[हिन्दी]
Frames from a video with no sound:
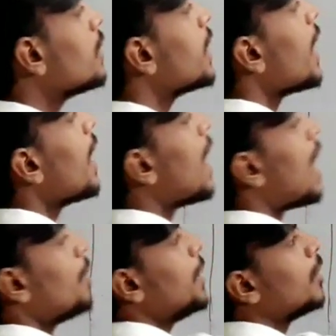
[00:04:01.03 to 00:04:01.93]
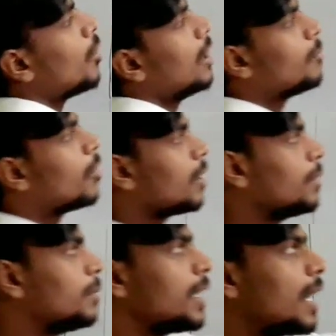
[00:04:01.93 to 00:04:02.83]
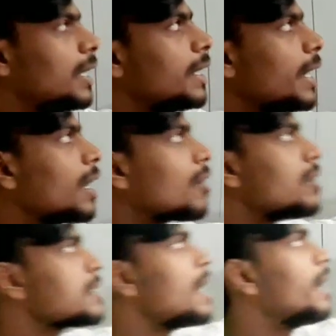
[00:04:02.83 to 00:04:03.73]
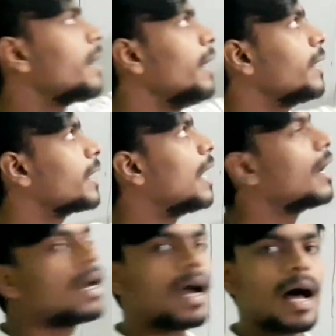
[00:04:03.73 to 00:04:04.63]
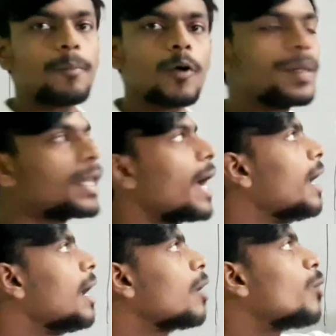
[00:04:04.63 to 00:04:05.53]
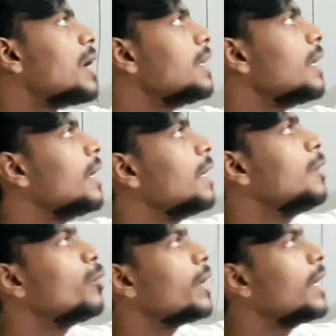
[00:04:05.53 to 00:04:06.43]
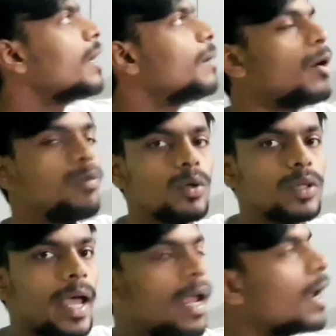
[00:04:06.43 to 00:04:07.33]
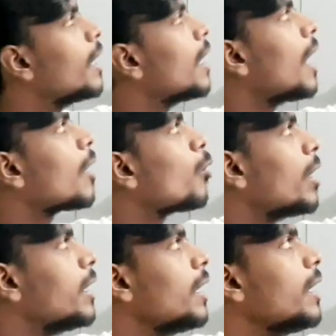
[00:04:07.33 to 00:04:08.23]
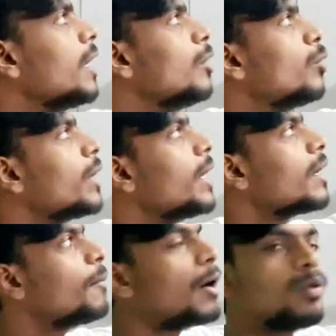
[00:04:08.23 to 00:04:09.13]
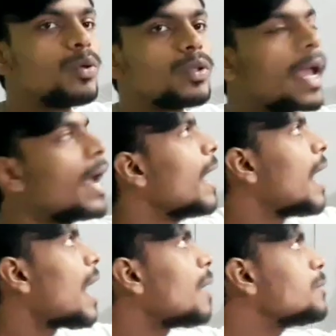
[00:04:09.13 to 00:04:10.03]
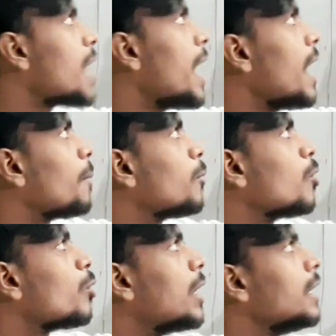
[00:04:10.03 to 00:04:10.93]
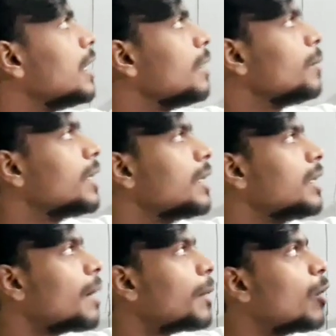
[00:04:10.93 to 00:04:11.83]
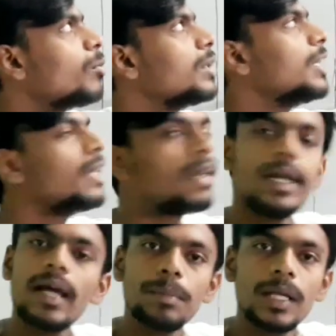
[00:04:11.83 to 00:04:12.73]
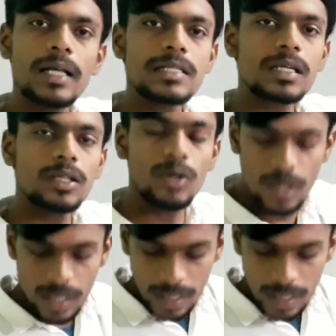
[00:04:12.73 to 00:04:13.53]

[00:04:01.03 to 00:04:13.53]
ठीक है अब एक कॉलम और अभी भी खाली रह गया कौन सा रेट का आपको पता है क्वांटिटी इंटू रेट अमाउंट होता है क्वांटिटी इंटू रेट अमाउंट होता है अब चाहे आपको क्वांटिटी भी दे दी अमाउंट भी दे दी रेट आप निकाल सकते हो